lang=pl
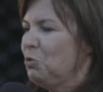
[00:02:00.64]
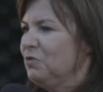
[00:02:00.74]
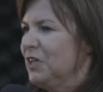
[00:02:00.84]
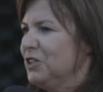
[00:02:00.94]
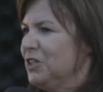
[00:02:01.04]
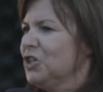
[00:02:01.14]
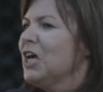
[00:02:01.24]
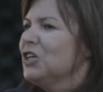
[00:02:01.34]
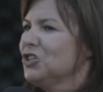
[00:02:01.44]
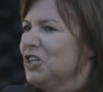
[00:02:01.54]
powiedzieć,
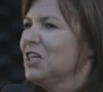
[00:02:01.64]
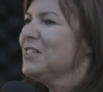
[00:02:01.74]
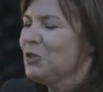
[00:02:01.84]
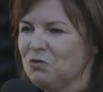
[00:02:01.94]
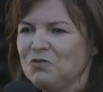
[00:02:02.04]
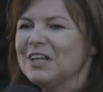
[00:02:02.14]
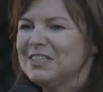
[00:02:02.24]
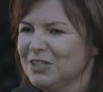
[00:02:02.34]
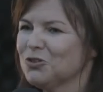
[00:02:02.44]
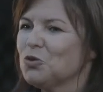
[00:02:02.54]
że jest to
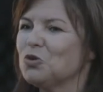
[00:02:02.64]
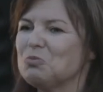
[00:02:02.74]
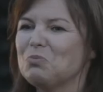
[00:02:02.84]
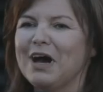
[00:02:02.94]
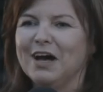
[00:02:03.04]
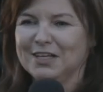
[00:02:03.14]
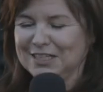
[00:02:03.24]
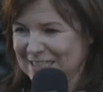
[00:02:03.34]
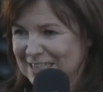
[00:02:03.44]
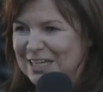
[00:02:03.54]
facet, który ma
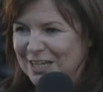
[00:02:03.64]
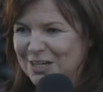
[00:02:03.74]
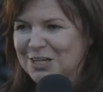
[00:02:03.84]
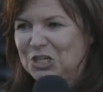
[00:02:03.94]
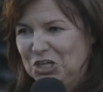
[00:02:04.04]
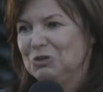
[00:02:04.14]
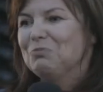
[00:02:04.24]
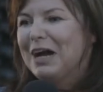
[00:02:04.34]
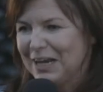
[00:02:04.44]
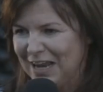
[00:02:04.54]
styl i
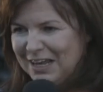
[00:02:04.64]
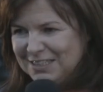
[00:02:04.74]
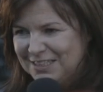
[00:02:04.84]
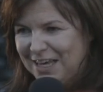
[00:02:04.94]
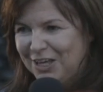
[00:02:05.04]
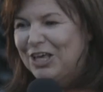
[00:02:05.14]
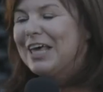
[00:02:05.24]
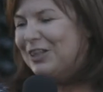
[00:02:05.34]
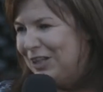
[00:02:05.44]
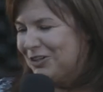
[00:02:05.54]
ma klasę.
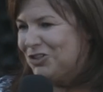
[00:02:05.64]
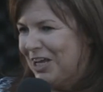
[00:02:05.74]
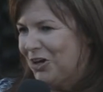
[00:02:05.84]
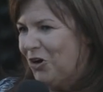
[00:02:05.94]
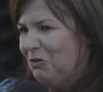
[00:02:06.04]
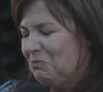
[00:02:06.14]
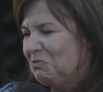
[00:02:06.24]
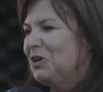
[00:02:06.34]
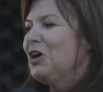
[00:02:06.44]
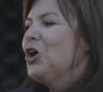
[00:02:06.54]
Dlaczego?
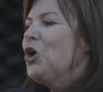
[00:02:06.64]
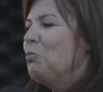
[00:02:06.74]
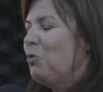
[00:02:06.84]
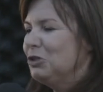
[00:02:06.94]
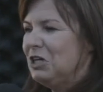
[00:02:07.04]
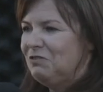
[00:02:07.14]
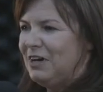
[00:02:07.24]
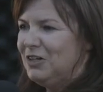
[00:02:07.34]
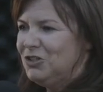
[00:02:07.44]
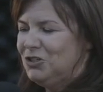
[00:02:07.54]

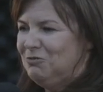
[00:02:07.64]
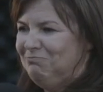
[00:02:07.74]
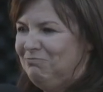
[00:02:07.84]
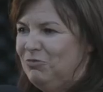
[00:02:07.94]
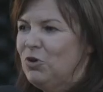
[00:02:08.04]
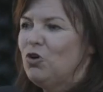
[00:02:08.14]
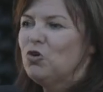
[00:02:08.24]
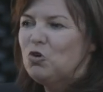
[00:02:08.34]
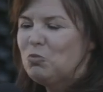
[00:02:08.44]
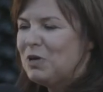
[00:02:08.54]
Ponieważ
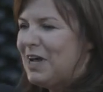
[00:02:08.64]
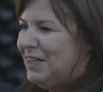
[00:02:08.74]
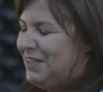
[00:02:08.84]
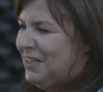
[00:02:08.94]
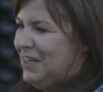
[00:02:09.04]
ubrany